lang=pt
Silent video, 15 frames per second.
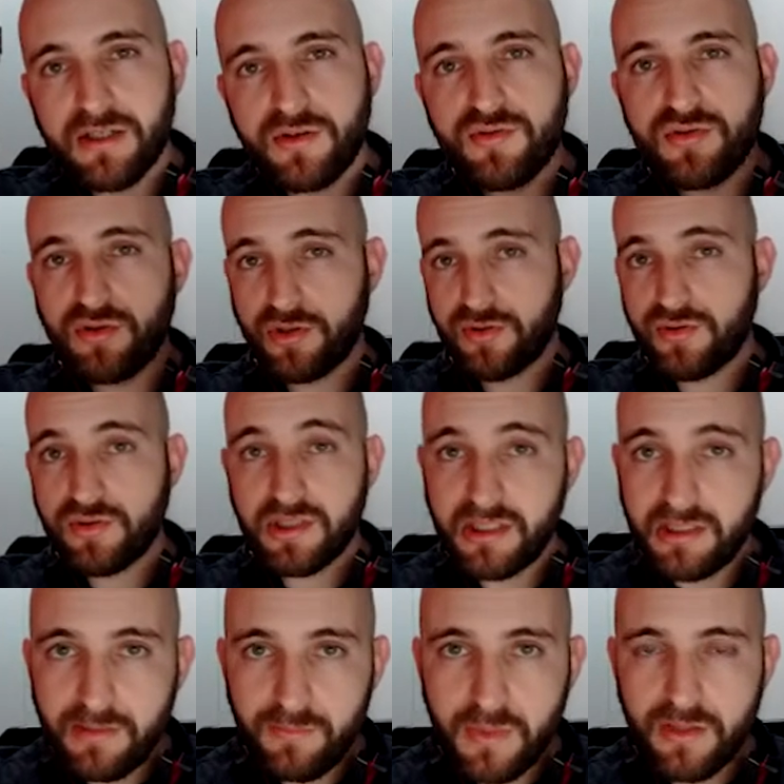que os nossos
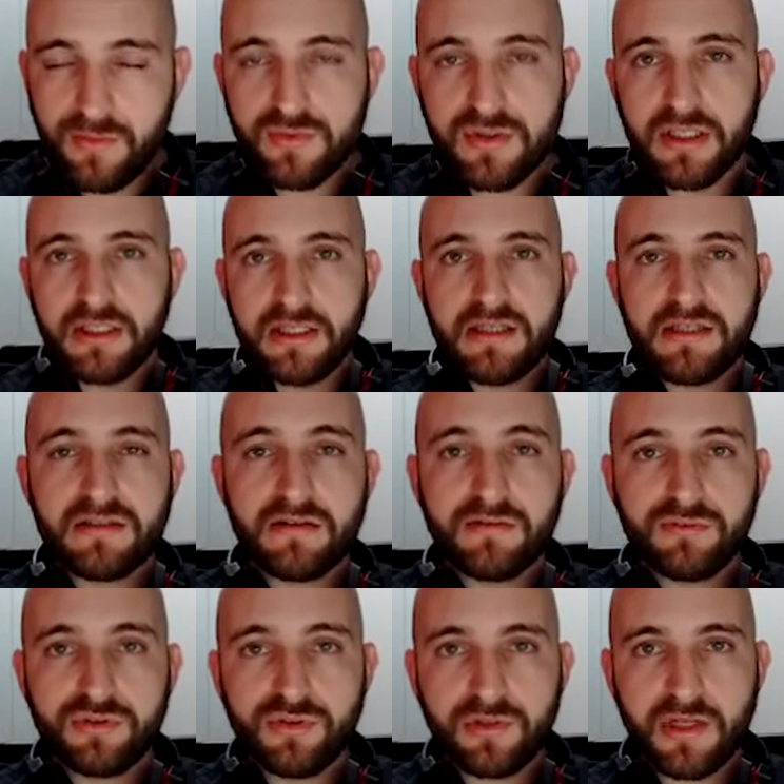inimigos
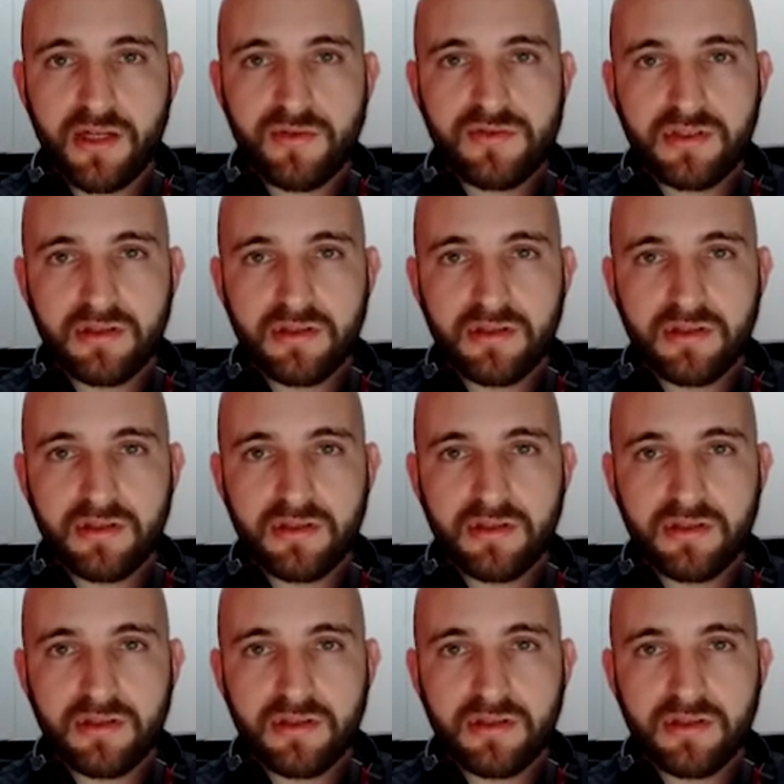estão jogando.